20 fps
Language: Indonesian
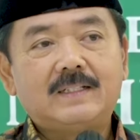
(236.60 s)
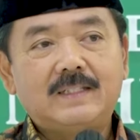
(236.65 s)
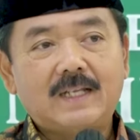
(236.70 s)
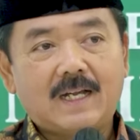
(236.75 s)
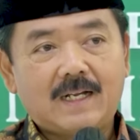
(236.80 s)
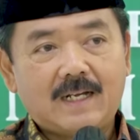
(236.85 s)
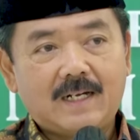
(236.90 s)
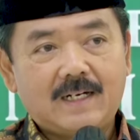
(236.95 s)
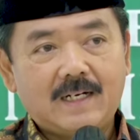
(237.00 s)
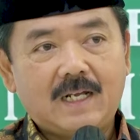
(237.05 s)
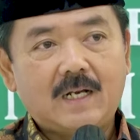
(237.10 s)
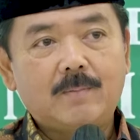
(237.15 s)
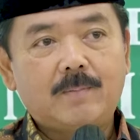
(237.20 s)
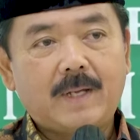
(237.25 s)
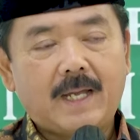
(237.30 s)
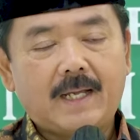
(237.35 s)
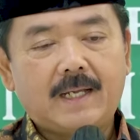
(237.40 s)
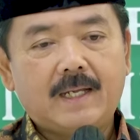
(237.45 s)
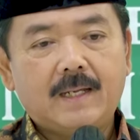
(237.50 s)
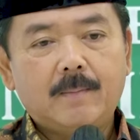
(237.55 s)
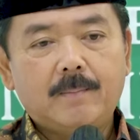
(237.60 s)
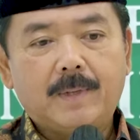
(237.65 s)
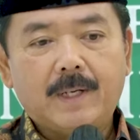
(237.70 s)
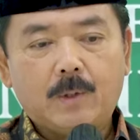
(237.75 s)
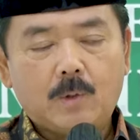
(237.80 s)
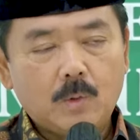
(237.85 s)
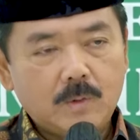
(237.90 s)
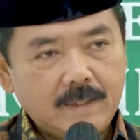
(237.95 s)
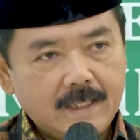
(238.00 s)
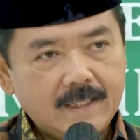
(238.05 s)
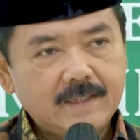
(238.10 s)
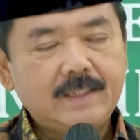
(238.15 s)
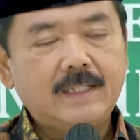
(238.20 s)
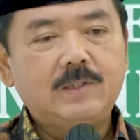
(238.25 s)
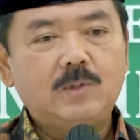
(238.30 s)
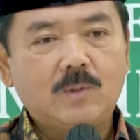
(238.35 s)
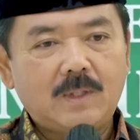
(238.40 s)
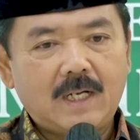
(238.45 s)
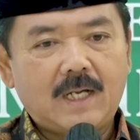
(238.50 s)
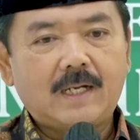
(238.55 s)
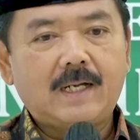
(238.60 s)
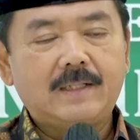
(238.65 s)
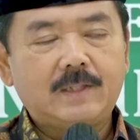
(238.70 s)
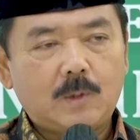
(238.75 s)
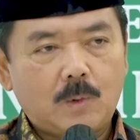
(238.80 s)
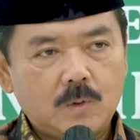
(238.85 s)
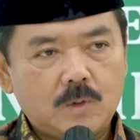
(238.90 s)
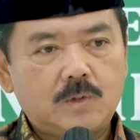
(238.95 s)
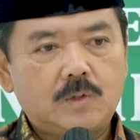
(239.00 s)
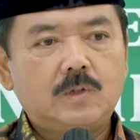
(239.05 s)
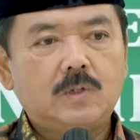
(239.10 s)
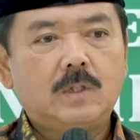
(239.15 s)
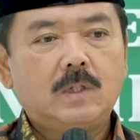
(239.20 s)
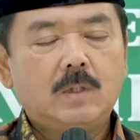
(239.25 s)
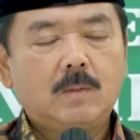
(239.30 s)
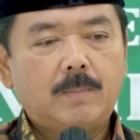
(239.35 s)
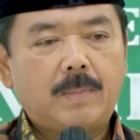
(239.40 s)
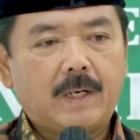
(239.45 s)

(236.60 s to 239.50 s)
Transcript: terjaga dengan baik. Berikutnya saya juga akan terus